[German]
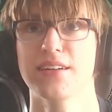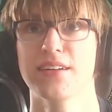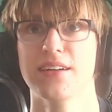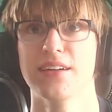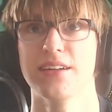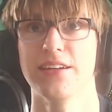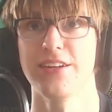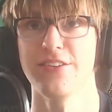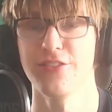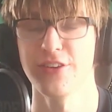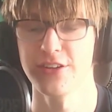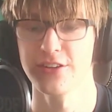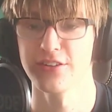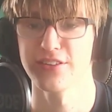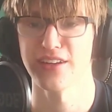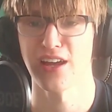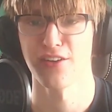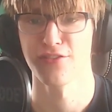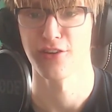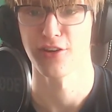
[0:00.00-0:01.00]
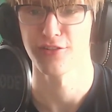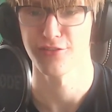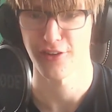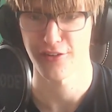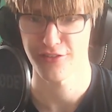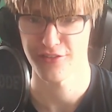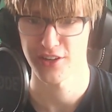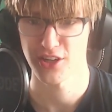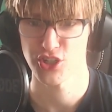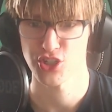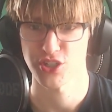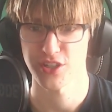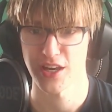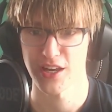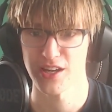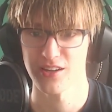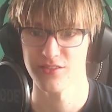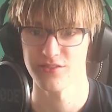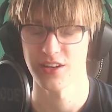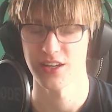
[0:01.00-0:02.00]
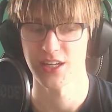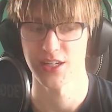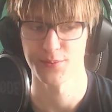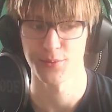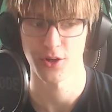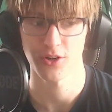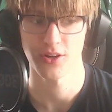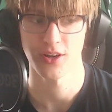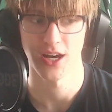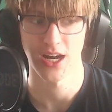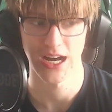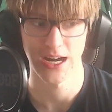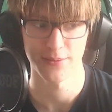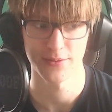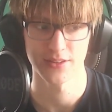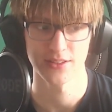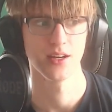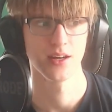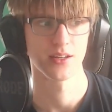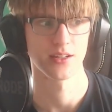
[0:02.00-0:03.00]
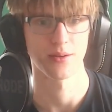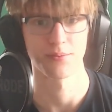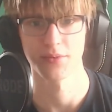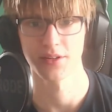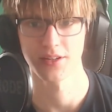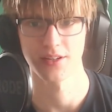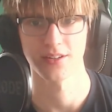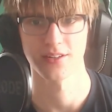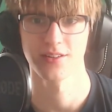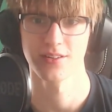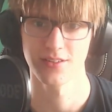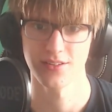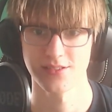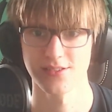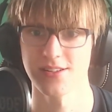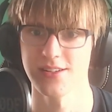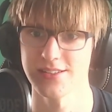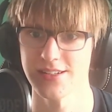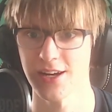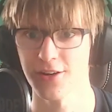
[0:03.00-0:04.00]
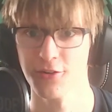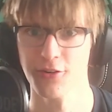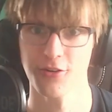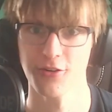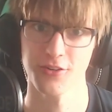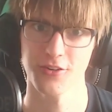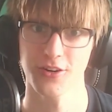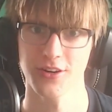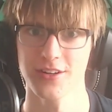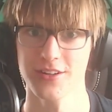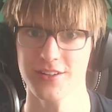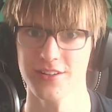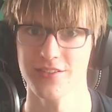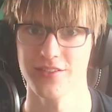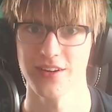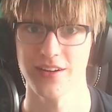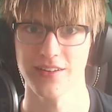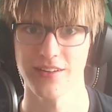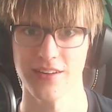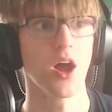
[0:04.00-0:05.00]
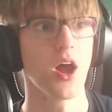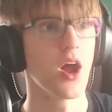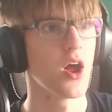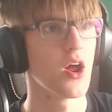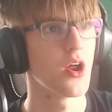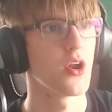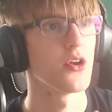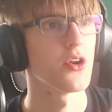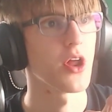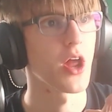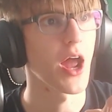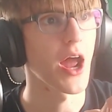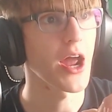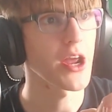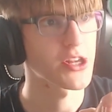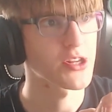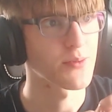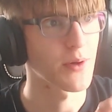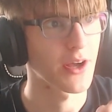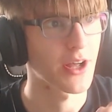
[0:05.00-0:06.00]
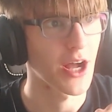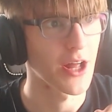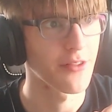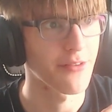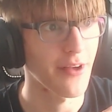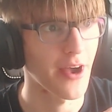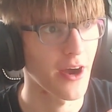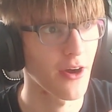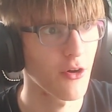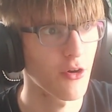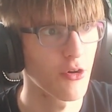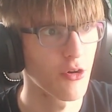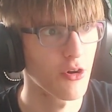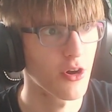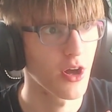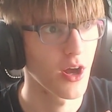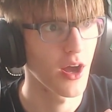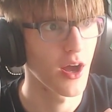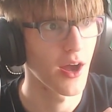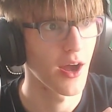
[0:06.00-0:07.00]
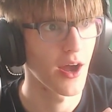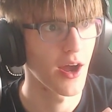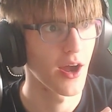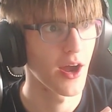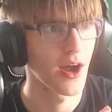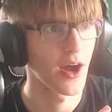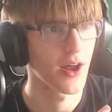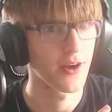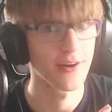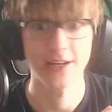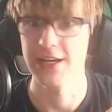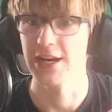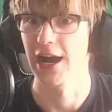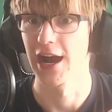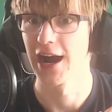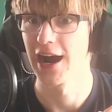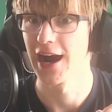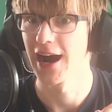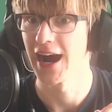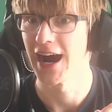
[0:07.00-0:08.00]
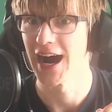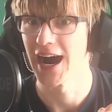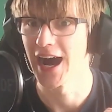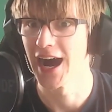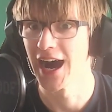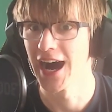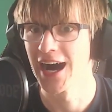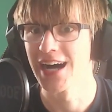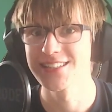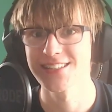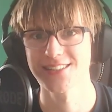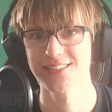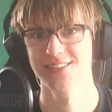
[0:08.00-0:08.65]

die Videos einfach auf öffentlich stellen, wenn ich Bock habe, damit ihr es halt angucken könnt. Wie gesagt, nee, echt, man kann es angucken. Krass.